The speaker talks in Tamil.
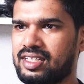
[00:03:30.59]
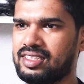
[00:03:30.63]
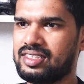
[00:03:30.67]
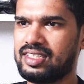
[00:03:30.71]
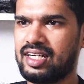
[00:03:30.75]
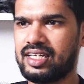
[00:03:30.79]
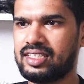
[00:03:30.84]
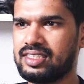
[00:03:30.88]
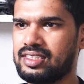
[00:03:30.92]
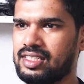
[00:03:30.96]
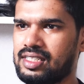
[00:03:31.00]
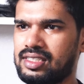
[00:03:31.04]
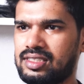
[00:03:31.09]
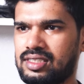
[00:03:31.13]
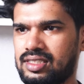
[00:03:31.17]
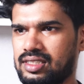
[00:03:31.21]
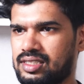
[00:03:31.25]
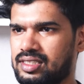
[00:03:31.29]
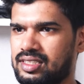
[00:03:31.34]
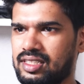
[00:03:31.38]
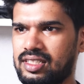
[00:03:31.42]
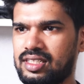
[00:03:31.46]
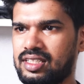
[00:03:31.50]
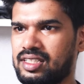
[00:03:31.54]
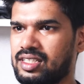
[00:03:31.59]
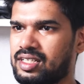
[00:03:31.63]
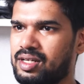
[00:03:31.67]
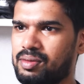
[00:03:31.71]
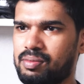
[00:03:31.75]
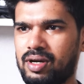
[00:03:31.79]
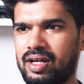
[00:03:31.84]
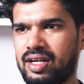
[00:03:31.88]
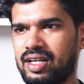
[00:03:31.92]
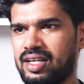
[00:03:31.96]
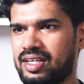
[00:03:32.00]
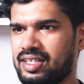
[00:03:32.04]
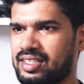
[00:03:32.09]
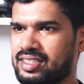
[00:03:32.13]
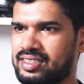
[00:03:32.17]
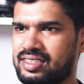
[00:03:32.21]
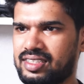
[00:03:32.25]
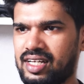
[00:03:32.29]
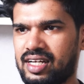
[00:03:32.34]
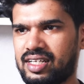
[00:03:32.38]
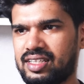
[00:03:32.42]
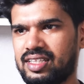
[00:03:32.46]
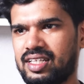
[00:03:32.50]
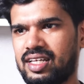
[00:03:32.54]
ரெஸ்லிங் ஜெயிச்சிச்சு இதுக்கு மேலே எனக்கு
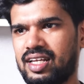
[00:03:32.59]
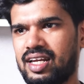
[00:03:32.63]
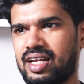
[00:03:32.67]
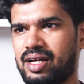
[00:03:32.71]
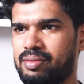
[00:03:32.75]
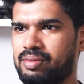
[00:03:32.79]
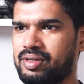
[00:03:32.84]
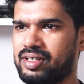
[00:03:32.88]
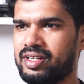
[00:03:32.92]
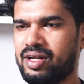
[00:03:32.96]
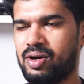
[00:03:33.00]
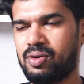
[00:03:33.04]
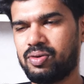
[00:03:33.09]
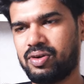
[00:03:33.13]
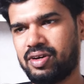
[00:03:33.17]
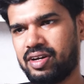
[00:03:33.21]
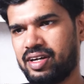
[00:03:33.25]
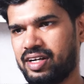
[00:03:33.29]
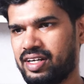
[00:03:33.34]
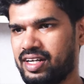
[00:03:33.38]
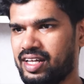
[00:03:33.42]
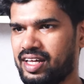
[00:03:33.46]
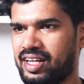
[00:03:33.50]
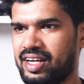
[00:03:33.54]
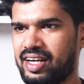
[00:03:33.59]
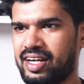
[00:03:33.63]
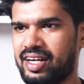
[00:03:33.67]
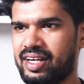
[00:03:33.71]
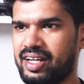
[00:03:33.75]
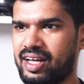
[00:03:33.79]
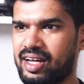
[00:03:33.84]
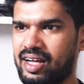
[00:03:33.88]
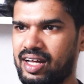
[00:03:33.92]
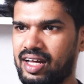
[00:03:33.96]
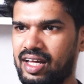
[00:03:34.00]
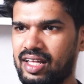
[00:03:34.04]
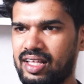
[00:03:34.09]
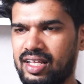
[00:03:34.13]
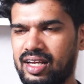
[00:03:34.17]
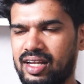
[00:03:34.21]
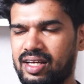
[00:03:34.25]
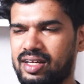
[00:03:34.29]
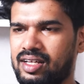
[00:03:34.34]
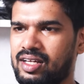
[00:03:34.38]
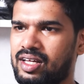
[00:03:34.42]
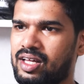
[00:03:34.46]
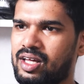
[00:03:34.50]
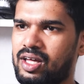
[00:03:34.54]
சக்தி இல்லை அப்படின்னு அவங்க ரிட்டையர் ஆகிட்டாங்க
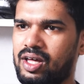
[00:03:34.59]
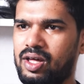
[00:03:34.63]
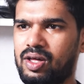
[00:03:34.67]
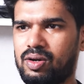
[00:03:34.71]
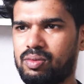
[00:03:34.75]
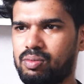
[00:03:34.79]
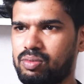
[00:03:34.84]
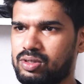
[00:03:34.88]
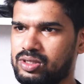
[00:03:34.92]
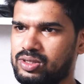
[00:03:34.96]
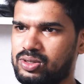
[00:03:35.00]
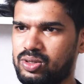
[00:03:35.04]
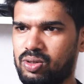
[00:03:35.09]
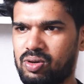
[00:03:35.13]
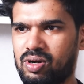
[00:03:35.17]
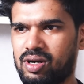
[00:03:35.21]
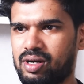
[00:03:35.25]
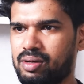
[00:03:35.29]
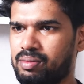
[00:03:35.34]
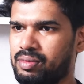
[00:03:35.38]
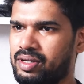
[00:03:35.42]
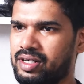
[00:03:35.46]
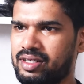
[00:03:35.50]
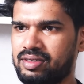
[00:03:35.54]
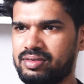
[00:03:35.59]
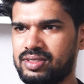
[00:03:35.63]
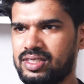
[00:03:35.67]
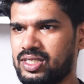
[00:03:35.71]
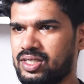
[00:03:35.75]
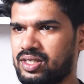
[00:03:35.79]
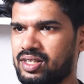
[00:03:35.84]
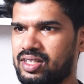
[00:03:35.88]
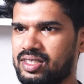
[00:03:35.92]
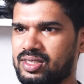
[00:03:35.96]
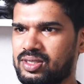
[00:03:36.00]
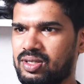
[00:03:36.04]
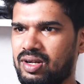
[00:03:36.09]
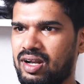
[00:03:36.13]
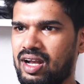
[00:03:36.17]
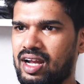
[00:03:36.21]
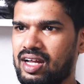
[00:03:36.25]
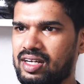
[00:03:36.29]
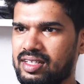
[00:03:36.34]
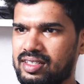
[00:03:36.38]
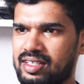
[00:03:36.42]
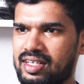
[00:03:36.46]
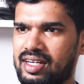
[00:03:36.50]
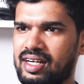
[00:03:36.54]
அதெல்லாம் ரொம்ப சோகமான விஷயம்னே
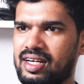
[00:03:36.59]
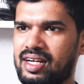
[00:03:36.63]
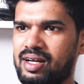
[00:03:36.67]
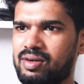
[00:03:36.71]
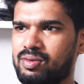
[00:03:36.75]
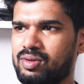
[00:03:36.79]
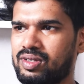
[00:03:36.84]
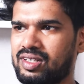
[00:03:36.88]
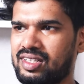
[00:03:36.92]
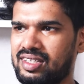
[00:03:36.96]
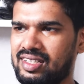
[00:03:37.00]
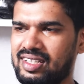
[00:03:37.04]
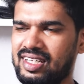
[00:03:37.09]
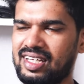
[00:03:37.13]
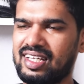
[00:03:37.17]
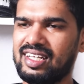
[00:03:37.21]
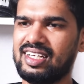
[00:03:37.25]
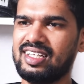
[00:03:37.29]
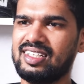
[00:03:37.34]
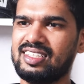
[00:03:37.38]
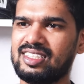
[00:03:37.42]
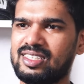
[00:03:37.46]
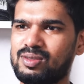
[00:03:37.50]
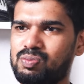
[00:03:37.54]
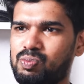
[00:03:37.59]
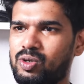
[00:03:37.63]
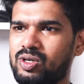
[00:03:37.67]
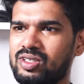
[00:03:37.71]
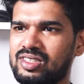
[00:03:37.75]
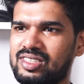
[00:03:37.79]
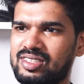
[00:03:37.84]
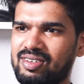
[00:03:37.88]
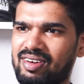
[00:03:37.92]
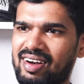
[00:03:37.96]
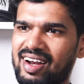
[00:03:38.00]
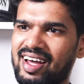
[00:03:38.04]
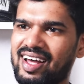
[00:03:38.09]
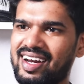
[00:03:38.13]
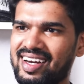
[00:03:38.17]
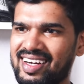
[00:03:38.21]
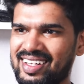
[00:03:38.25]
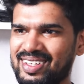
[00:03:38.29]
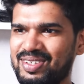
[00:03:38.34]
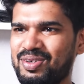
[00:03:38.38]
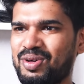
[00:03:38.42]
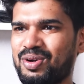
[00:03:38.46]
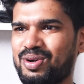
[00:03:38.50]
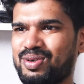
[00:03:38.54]
சொல்லலாம் என்னடா ஒரு ஸ்போர்ட்ஸ்
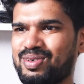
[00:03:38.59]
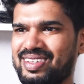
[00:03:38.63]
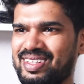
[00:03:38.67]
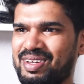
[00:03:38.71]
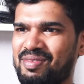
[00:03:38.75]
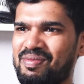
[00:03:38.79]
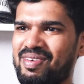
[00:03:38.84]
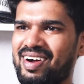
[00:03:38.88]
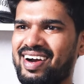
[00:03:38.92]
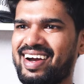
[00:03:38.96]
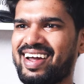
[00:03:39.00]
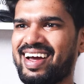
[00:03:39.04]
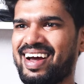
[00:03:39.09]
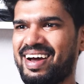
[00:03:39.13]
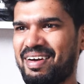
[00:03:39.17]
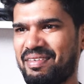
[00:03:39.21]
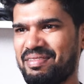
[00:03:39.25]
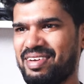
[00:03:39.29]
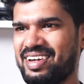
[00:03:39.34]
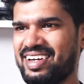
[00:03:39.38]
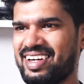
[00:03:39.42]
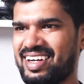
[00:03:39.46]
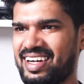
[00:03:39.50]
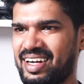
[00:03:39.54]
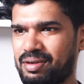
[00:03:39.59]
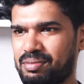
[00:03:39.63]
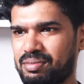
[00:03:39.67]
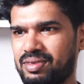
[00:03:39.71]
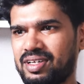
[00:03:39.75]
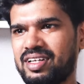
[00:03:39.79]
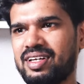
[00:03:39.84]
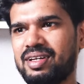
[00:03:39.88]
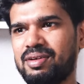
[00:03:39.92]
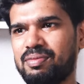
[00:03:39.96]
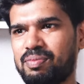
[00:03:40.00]
விளாட்றது ஒரு குத்தமாடா அப்படின்ற மாதிரி